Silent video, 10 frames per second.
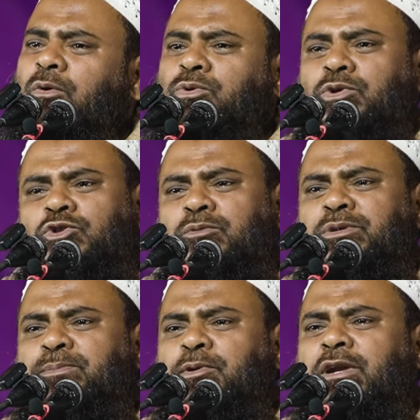উত্তর
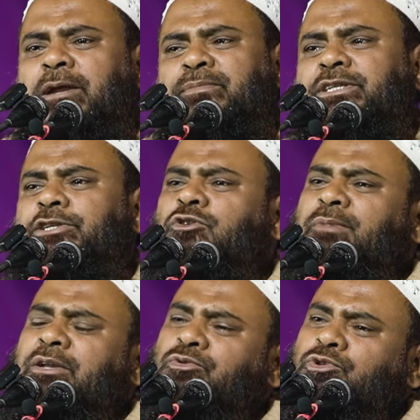চব্বিশ পরগনার বিশিষ্ট
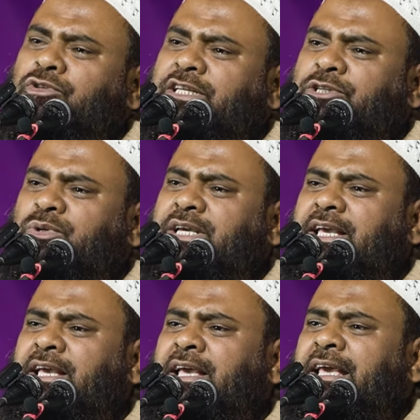মানুষজনদের চোখে
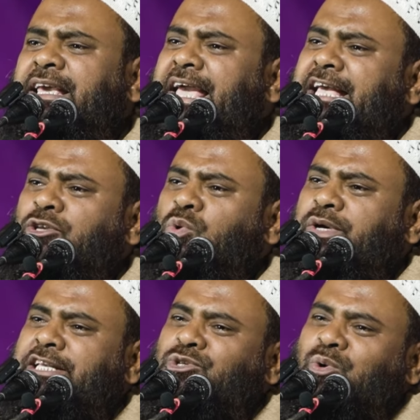এই
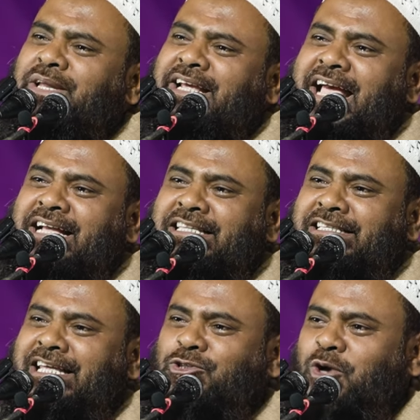চোখে চোখ রেখে একদিন
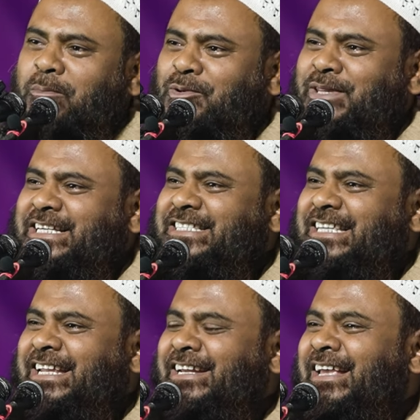যারা স্বপ্ন
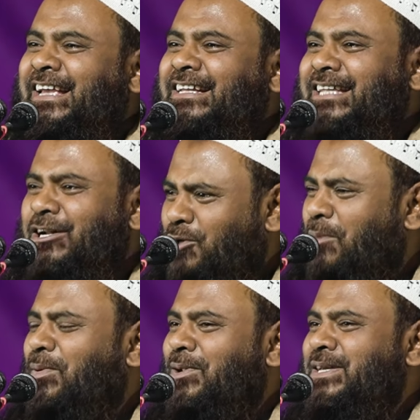দেখেছিলেন তারা
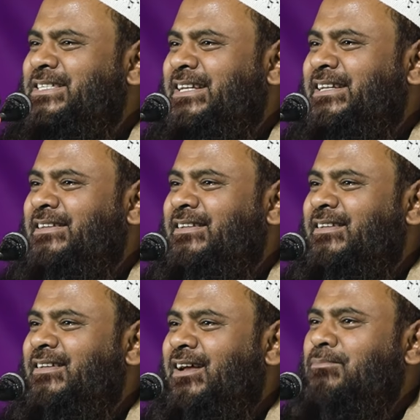সফল হয়েছিলেন
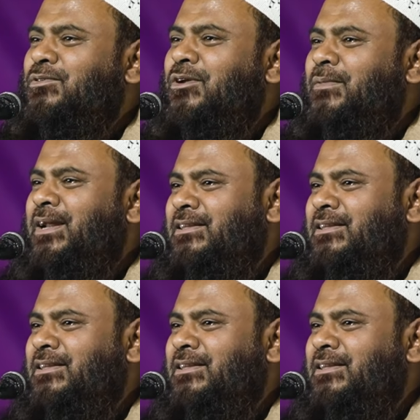আব্দুর রহমান